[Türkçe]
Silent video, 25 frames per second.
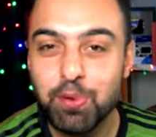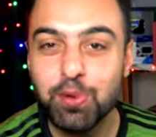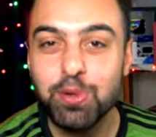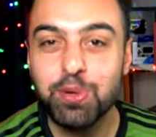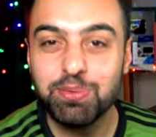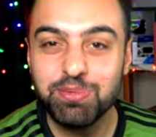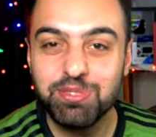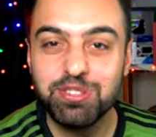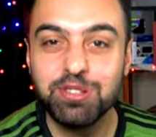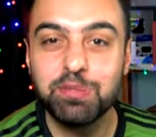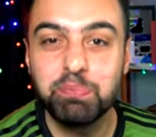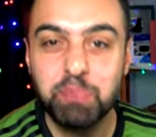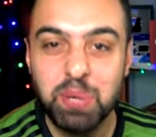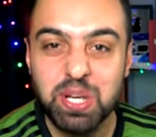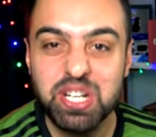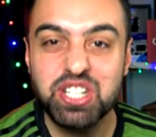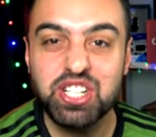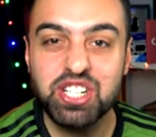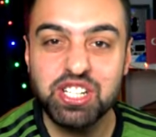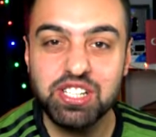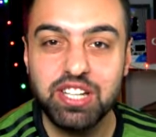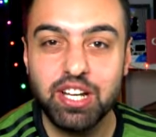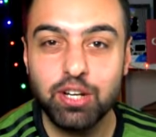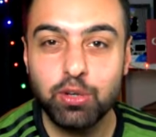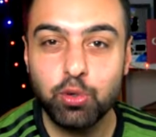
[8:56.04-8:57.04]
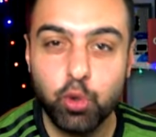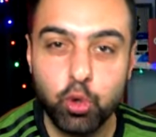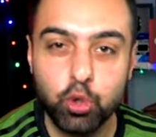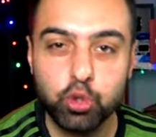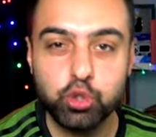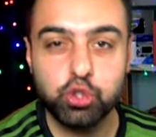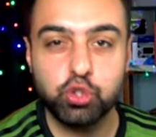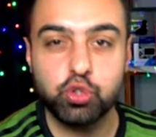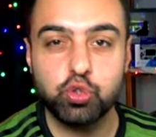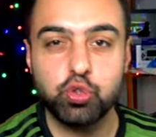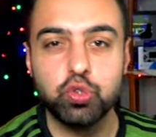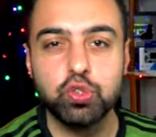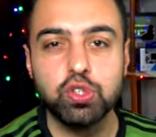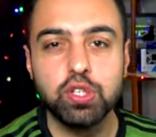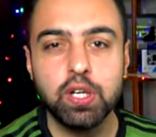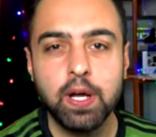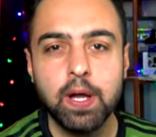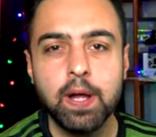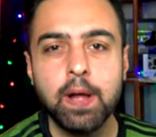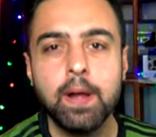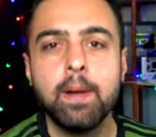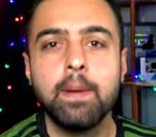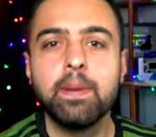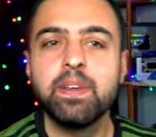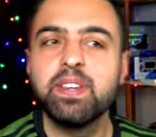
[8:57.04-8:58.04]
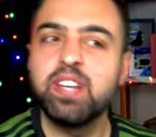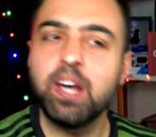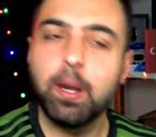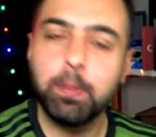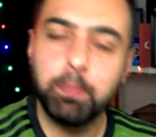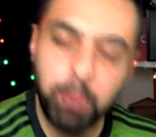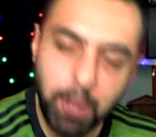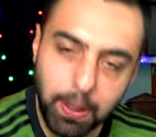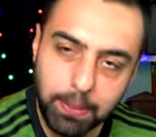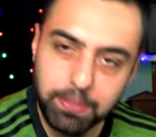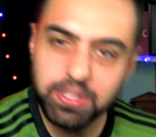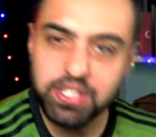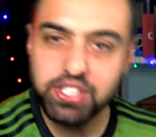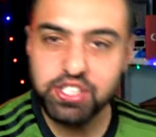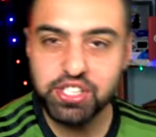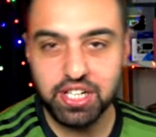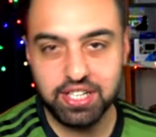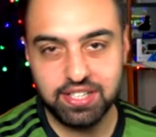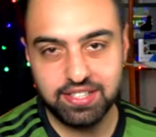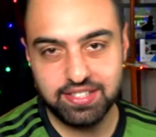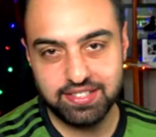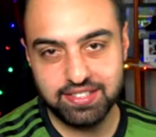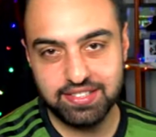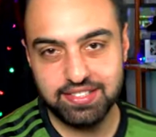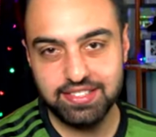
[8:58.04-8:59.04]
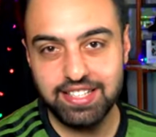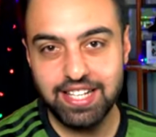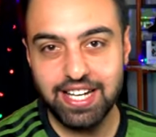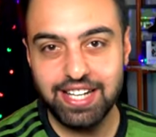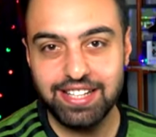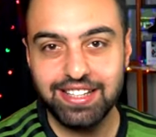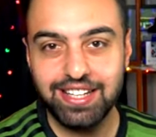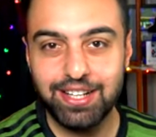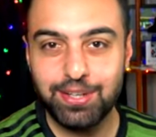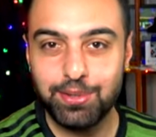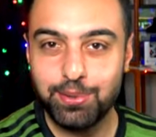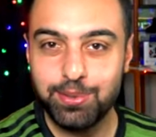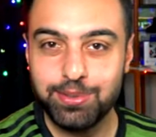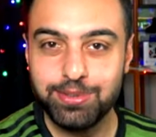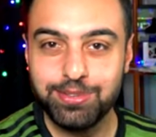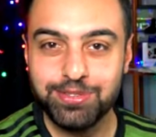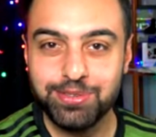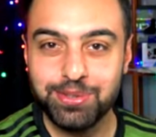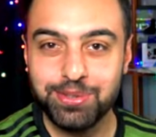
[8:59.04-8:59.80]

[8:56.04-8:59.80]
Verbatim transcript: bölümdür peşinde koştuk. Yapamayacaksın diyenler oldu